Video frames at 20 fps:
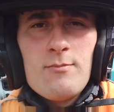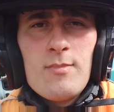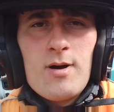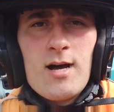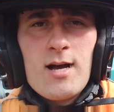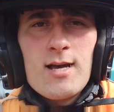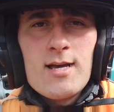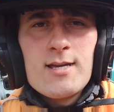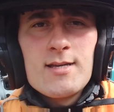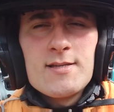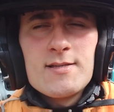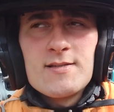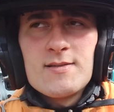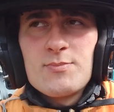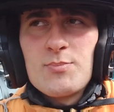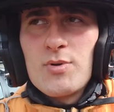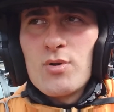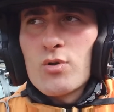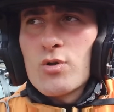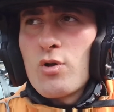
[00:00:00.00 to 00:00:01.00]

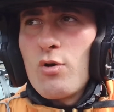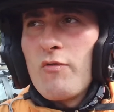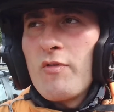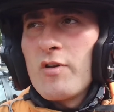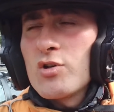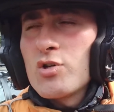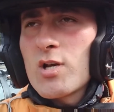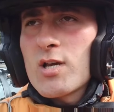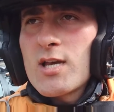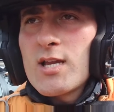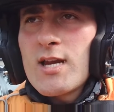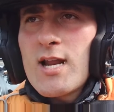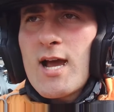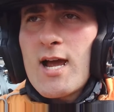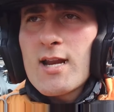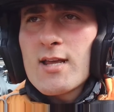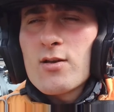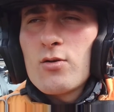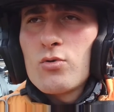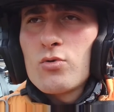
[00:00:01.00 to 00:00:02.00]
Mas pelo que eu vejo aqui na
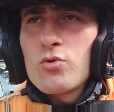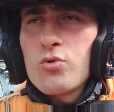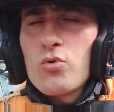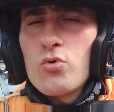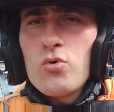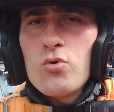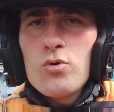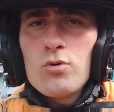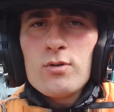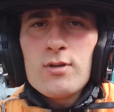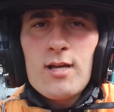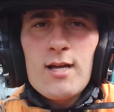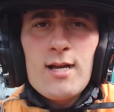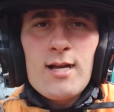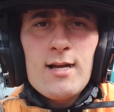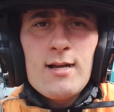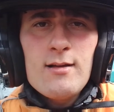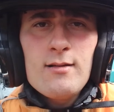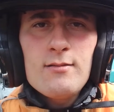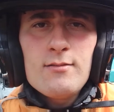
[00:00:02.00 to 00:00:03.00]
área que eu tô,
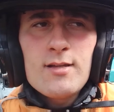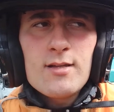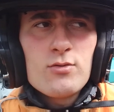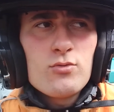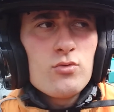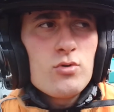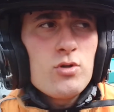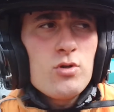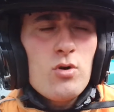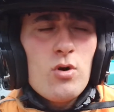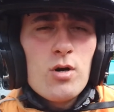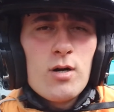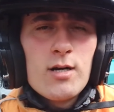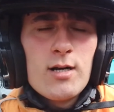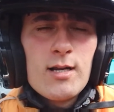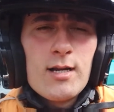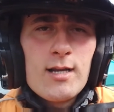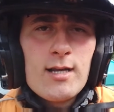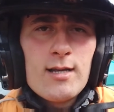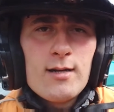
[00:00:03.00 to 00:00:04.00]
tá, tá tudo em
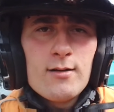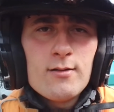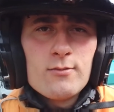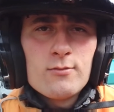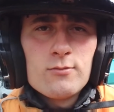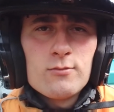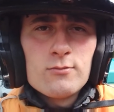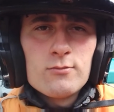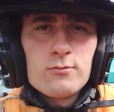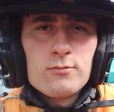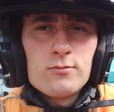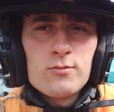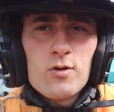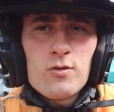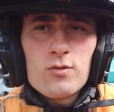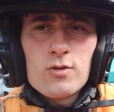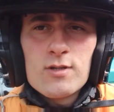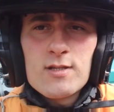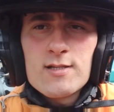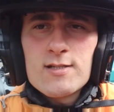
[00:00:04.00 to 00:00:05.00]
ordem, né? Não, não
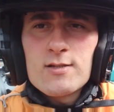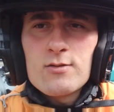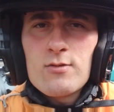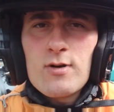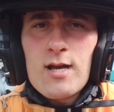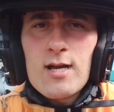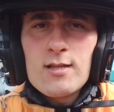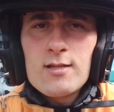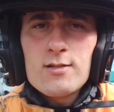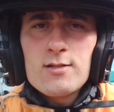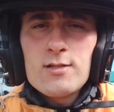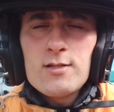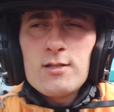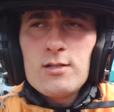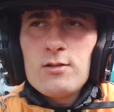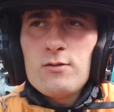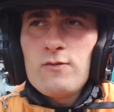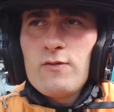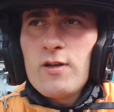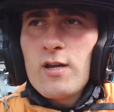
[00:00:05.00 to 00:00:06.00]
aconteceu nada
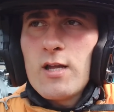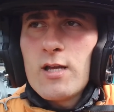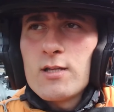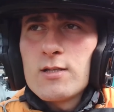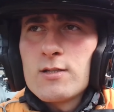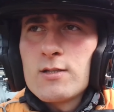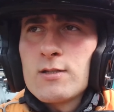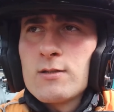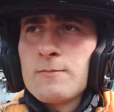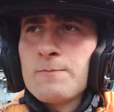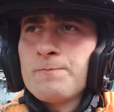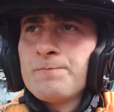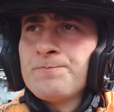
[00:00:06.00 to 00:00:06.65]
de diferente.